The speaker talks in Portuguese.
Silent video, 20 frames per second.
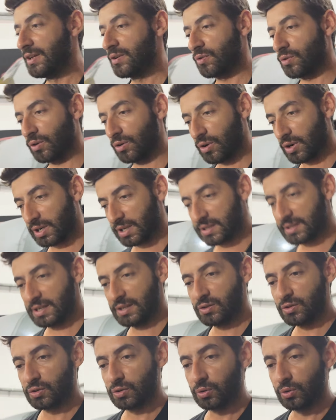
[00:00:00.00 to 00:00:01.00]
Coloca
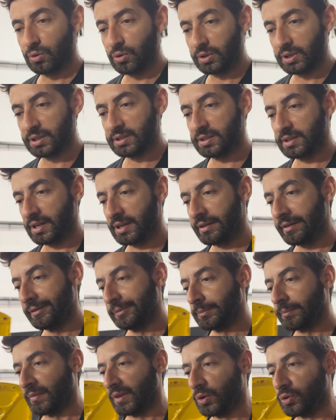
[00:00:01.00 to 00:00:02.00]
sensores, né?
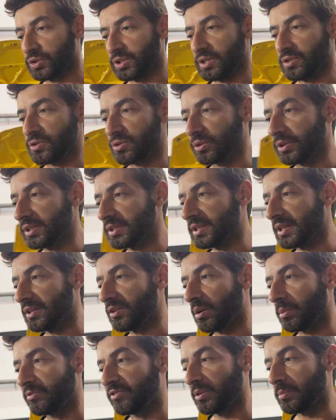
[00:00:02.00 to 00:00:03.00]
Os sensores, ele
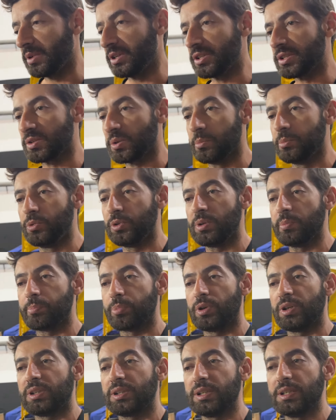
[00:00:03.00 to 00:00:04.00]
obviamente são muito
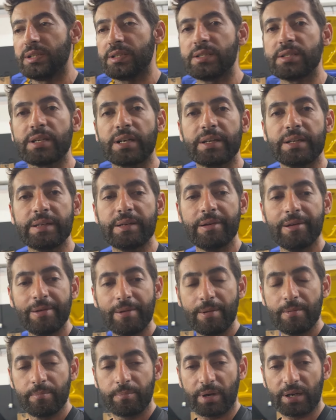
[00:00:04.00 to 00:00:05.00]
importantes aí
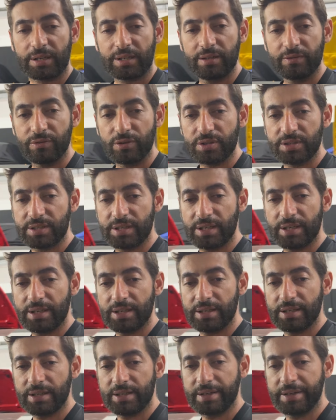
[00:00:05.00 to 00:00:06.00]
para que
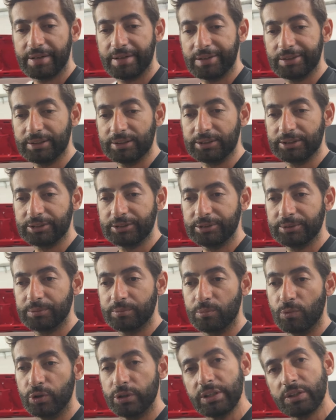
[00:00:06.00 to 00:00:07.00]
você
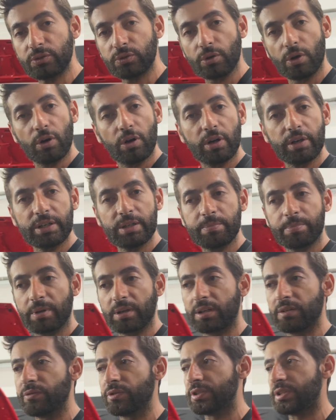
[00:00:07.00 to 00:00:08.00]
monitore, para
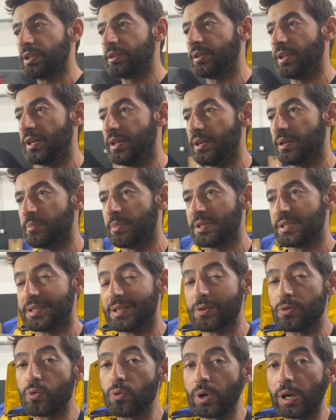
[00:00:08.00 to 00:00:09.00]
que você tenha uma
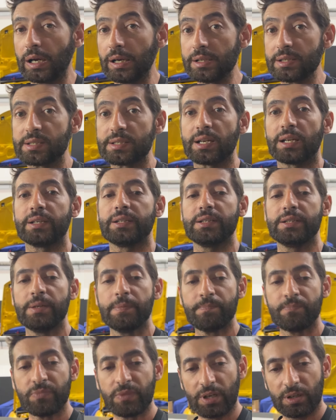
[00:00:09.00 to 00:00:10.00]
segurança ali
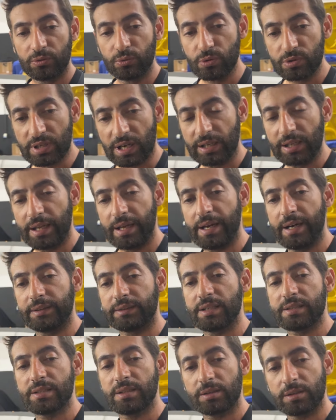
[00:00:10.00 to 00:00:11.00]
nos
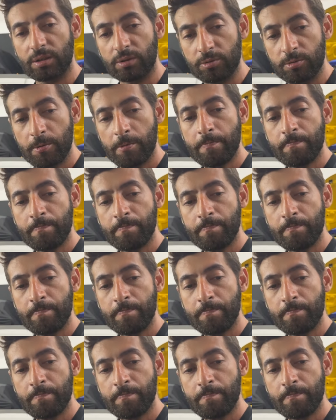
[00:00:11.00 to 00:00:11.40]
alertas. Então,